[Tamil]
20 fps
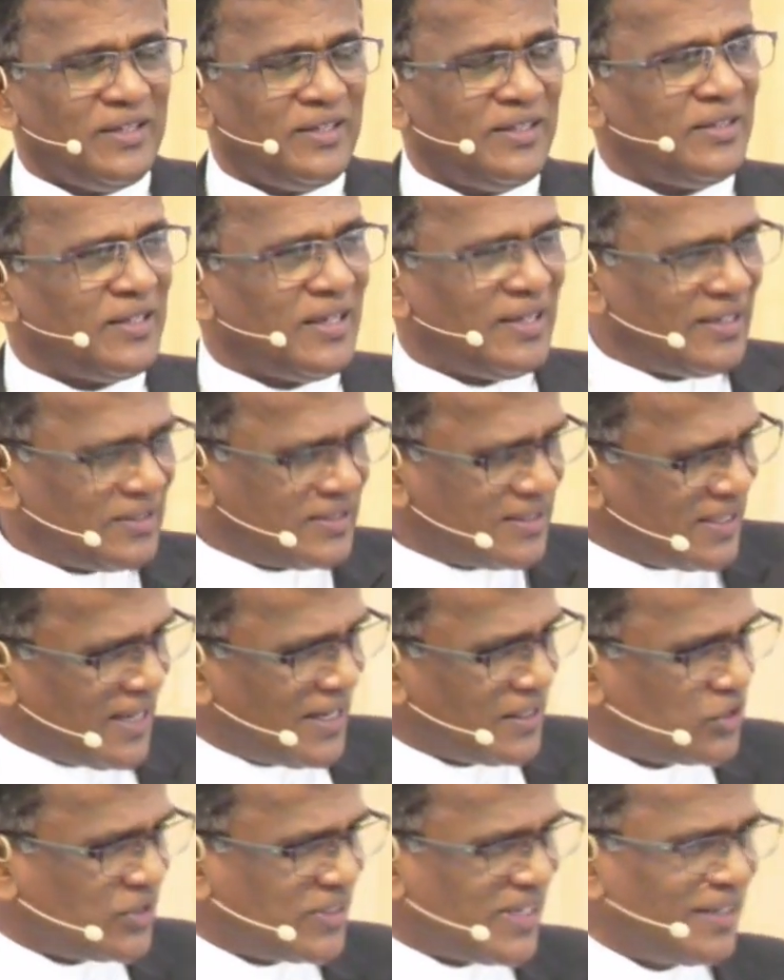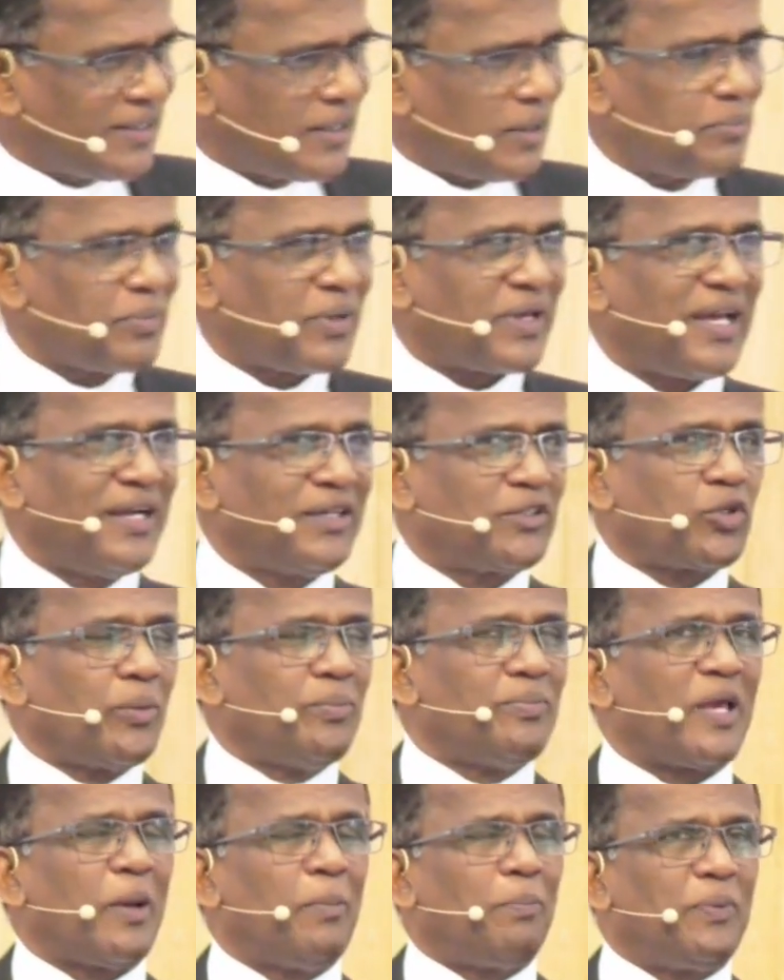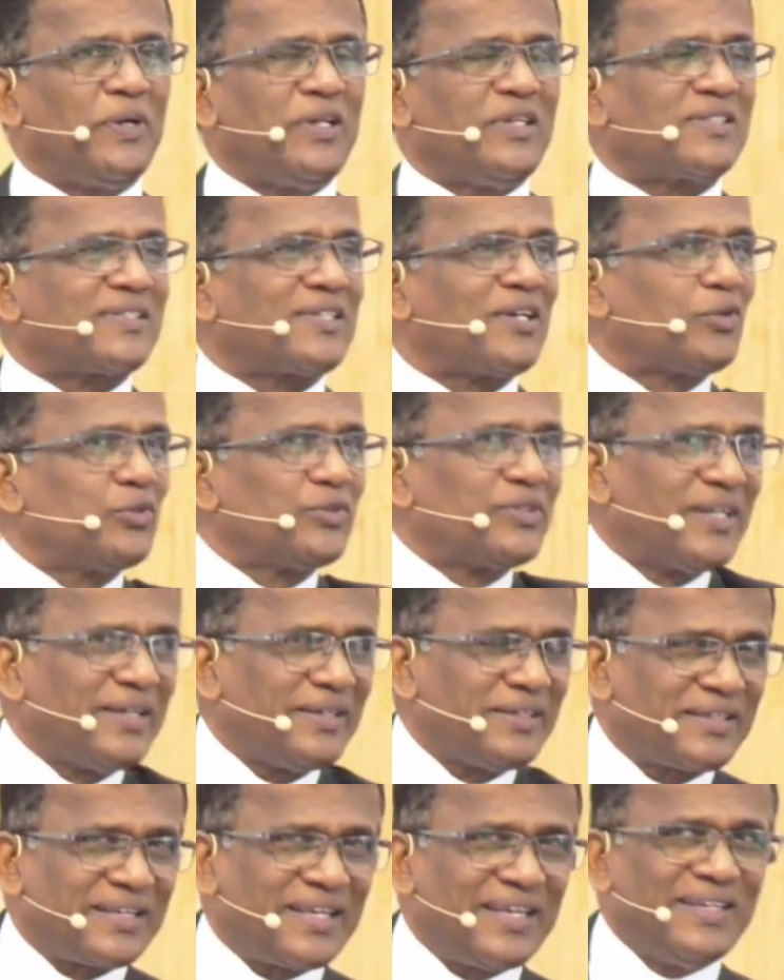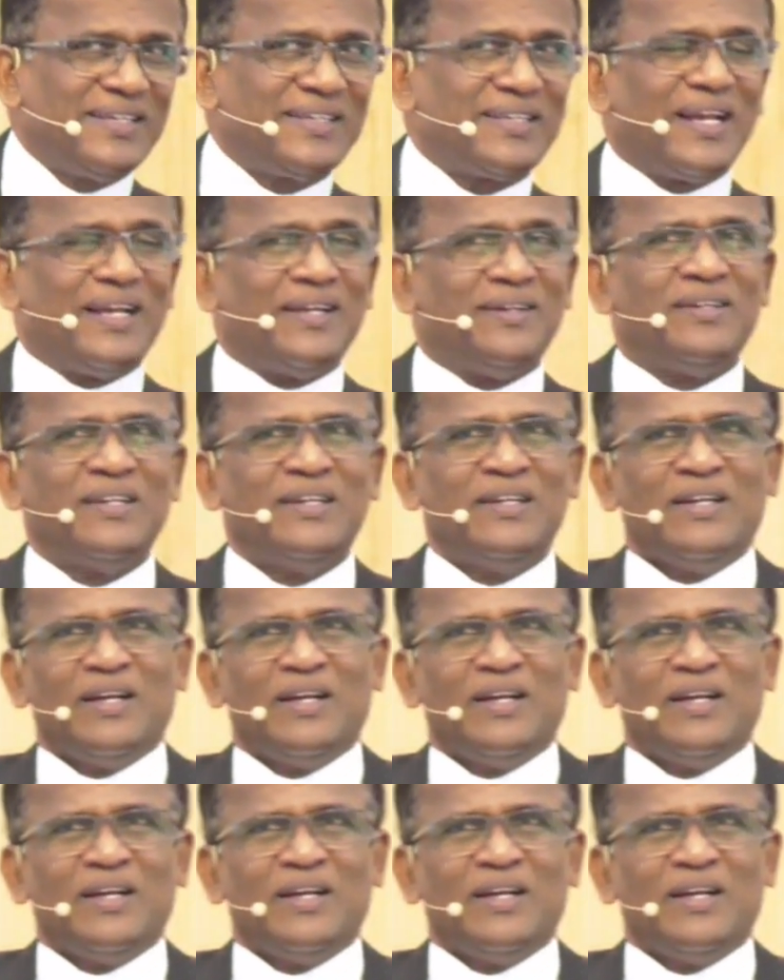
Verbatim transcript: In the நாம் Ketum, எப்படி Samudran கீரன்